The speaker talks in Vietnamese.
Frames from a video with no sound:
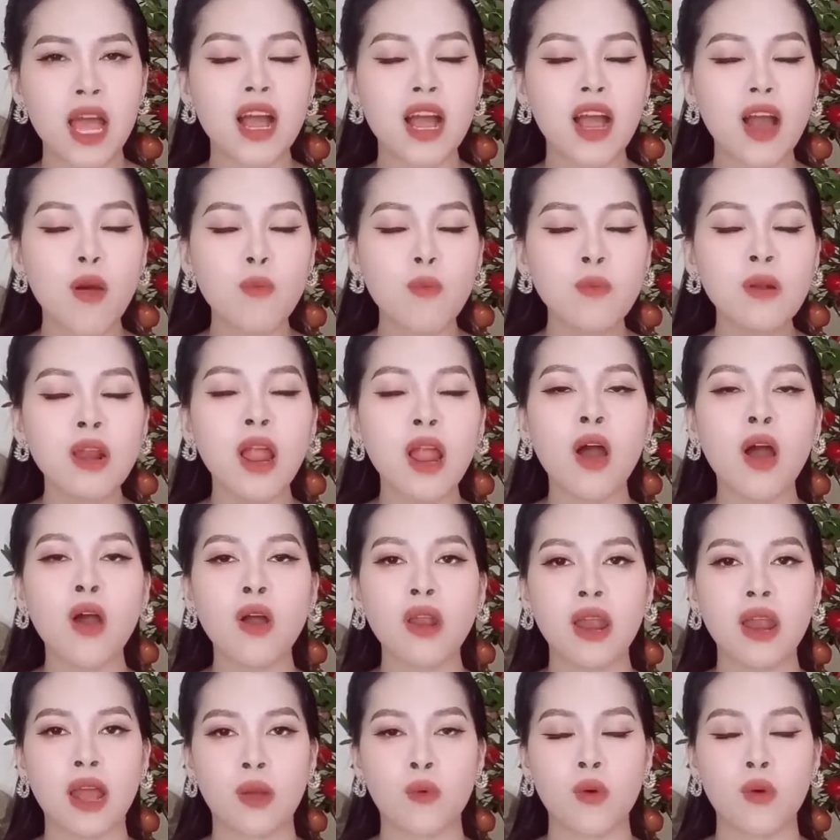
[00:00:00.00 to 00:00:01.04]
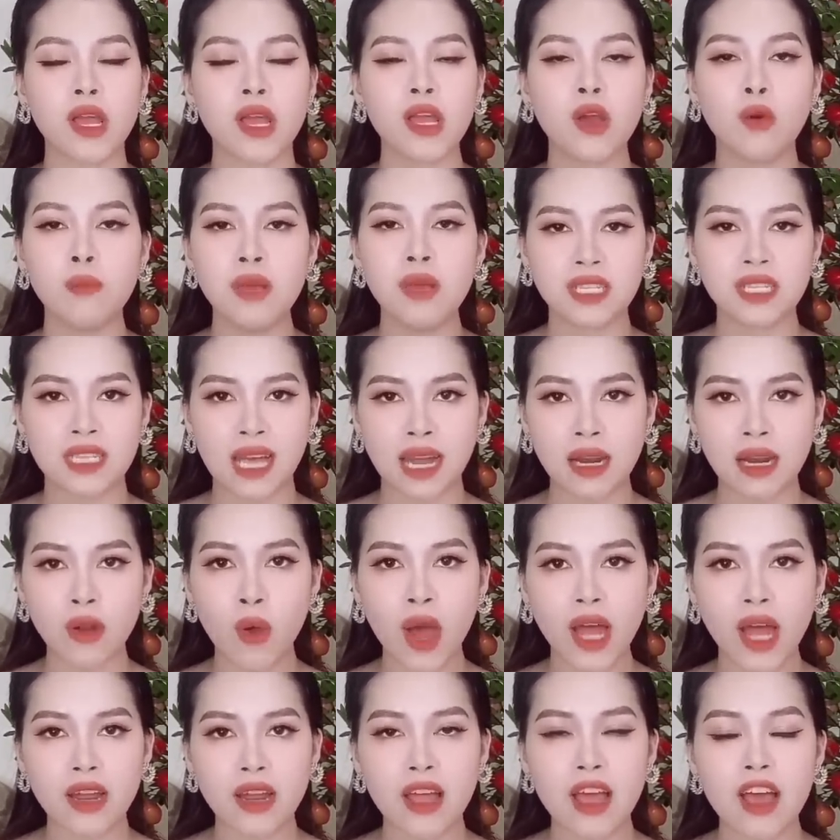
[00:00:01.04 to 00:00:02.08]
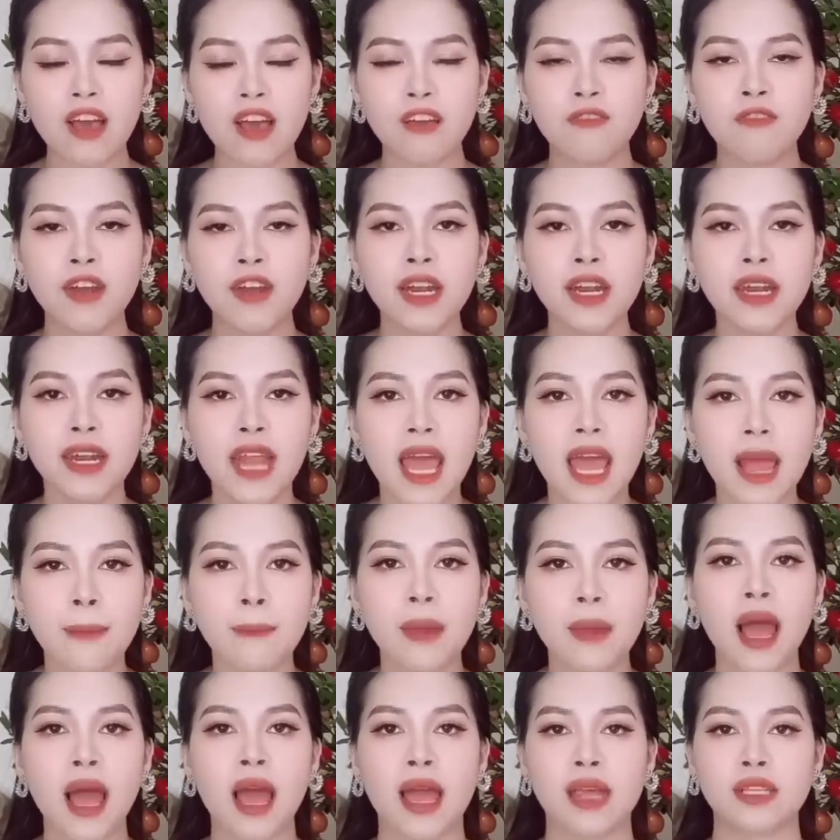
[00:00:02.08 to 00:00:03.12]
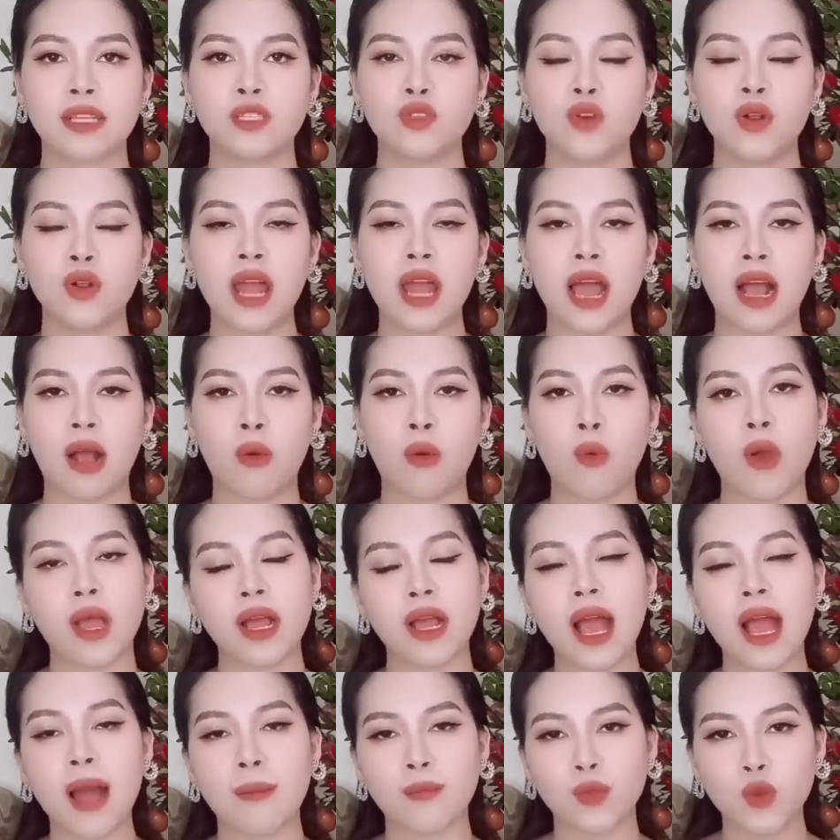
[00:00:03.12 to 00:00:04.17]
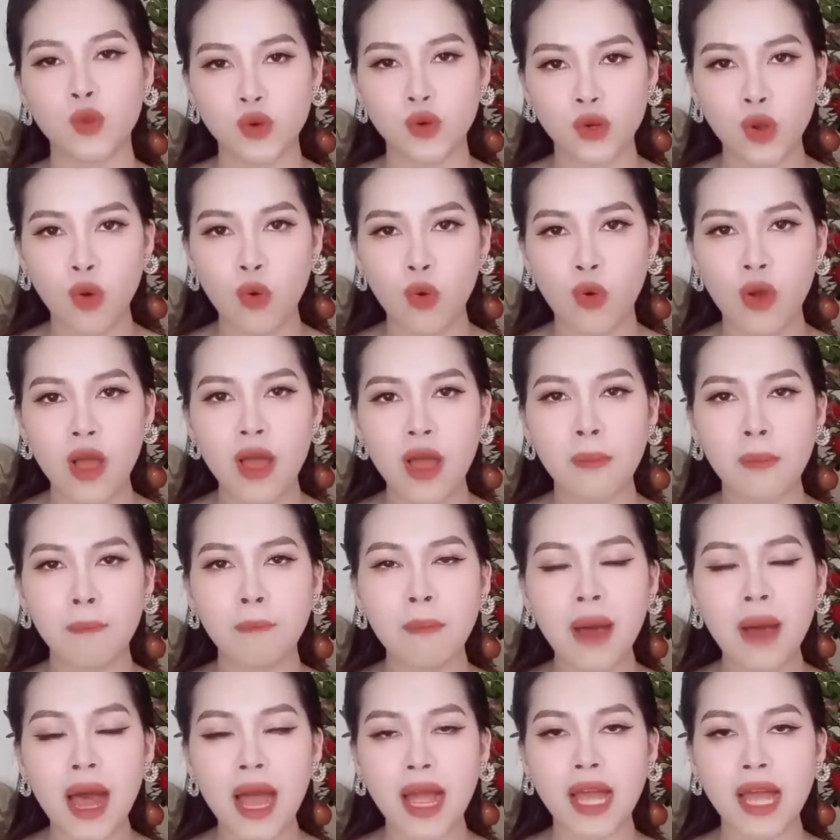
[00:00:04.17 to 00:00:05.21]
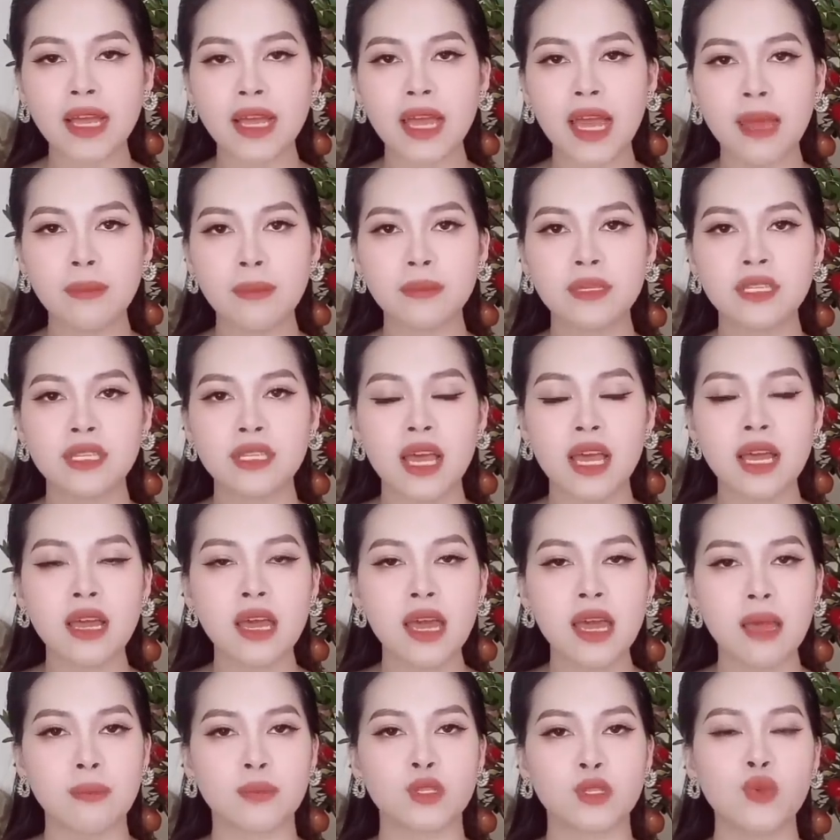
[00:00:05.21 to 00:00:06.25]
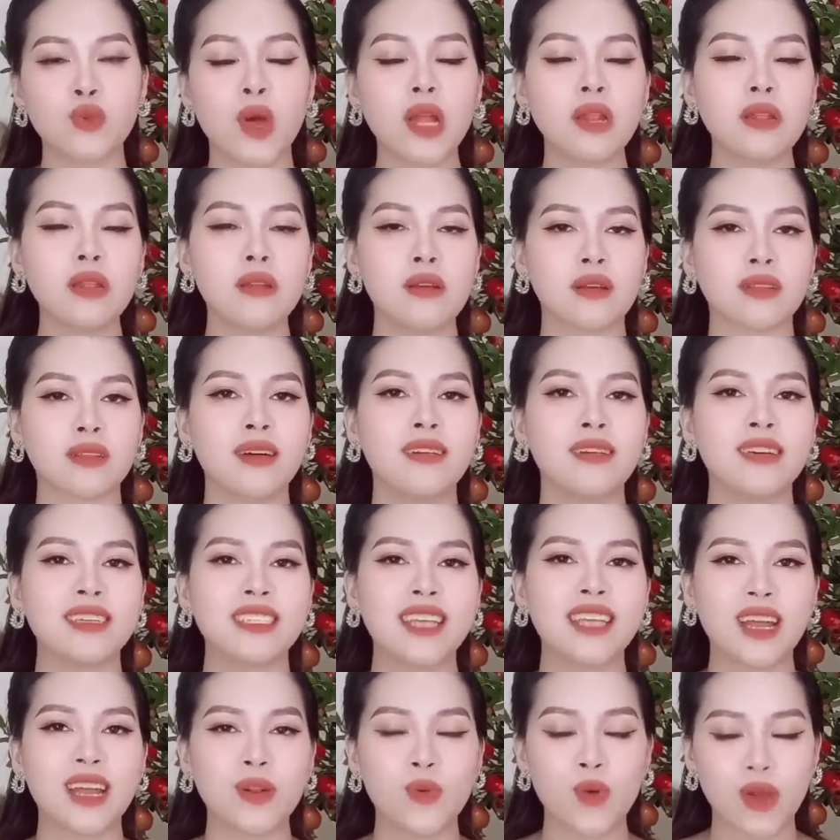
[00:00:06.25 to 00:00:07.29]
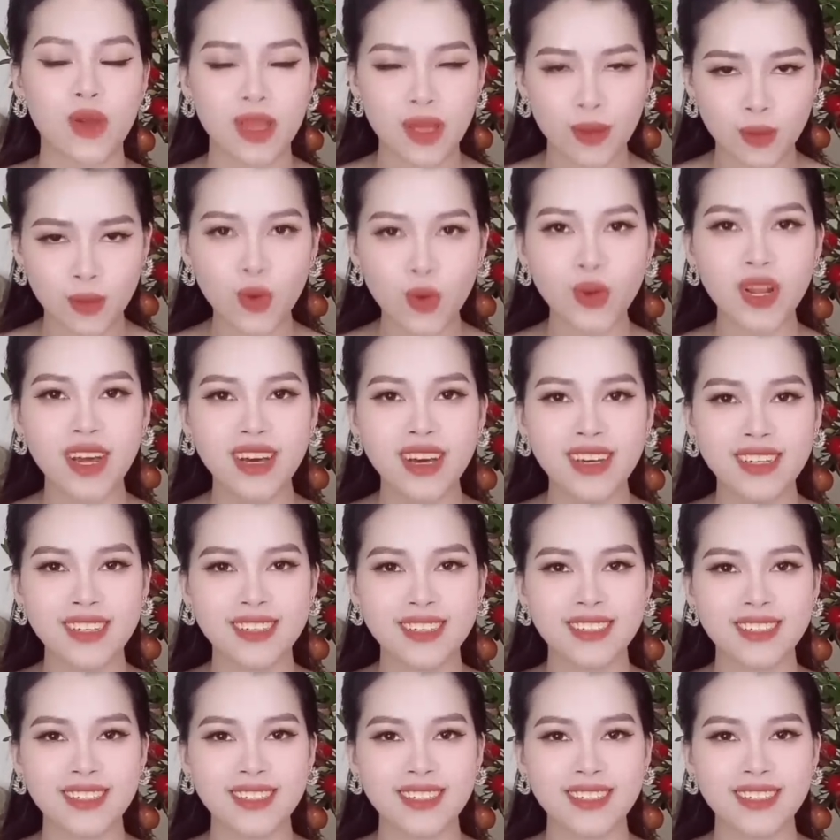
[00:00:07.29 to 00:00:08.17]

không lo là cuộc yêu bị gián đoạn vẫn đem lại cho nàng khoái cảm tột độ mà các anh em sẽ kiểm soát được thời gian cuộc yêu tốt hơn